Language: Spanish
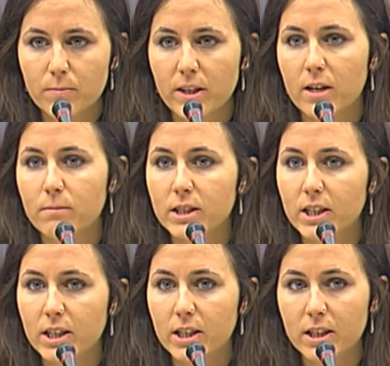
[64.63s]

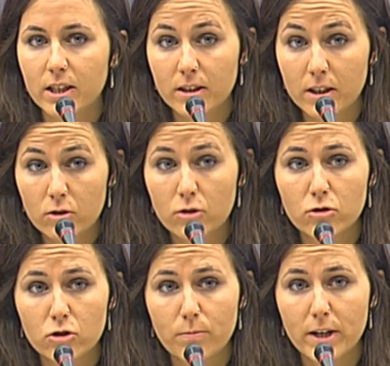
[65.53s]
especialmente dentro de
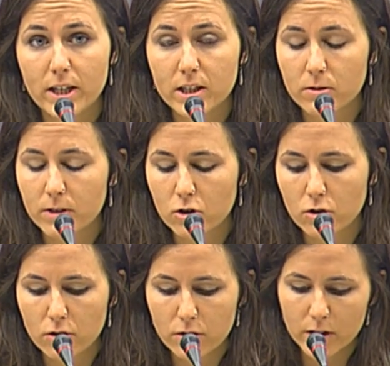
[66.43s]
nuestro país, sobre
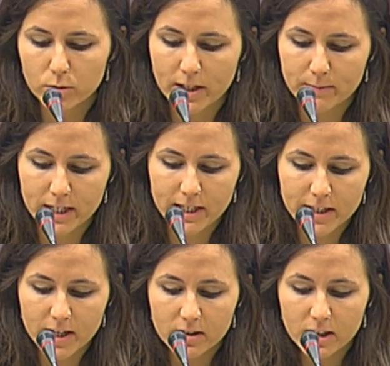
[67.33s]
todo Ceuta y
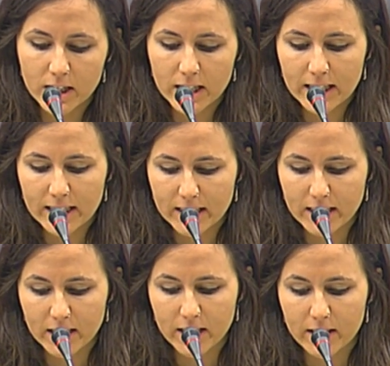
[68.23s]
Melilla,
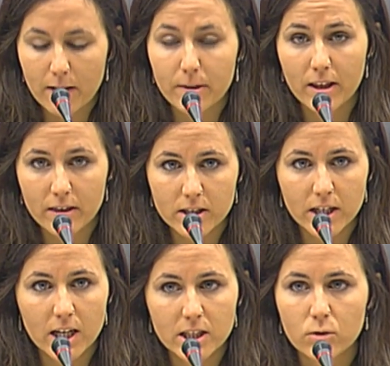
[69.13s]
y la verdad es
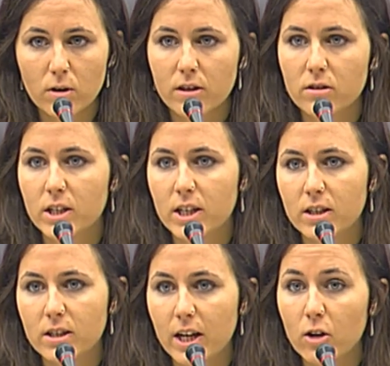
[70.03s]
que la situación
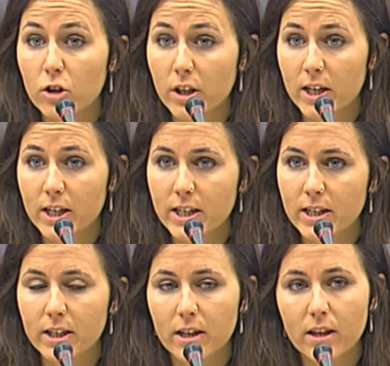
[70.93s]
en, Jordania y
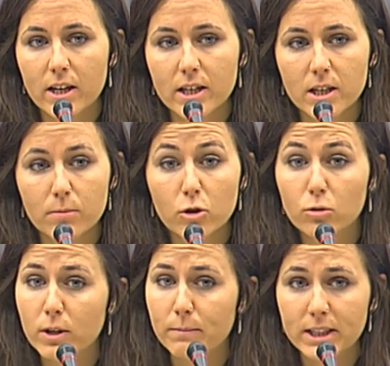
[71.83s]
en Grecia es
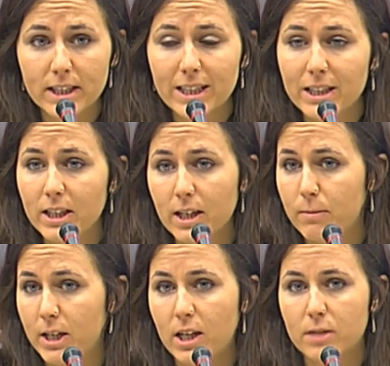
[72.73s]
absolutamente crítica
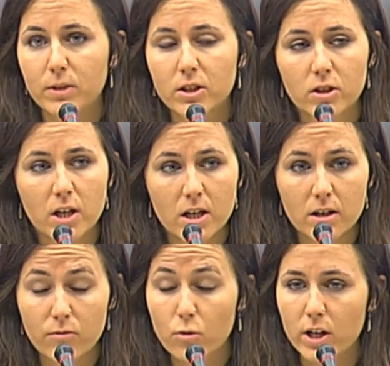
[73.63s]
para las personas
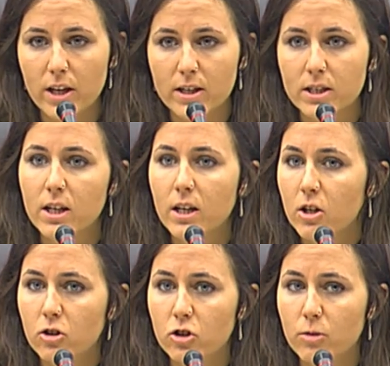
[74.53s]
refugiadas.
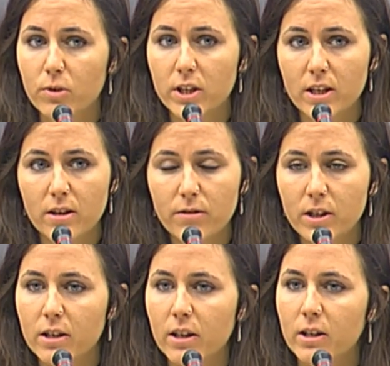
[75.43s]
No se puede
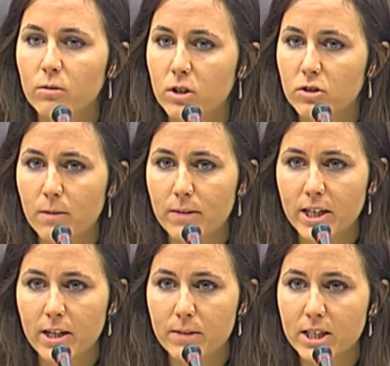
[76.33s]
definir de ninguna otra
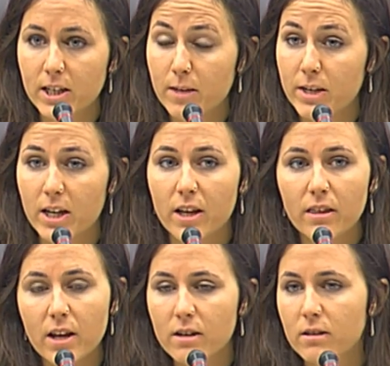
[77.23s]
manera más que de
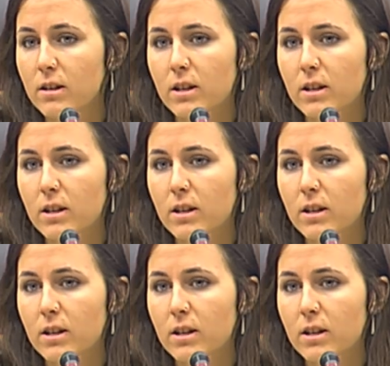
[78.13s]
emergencia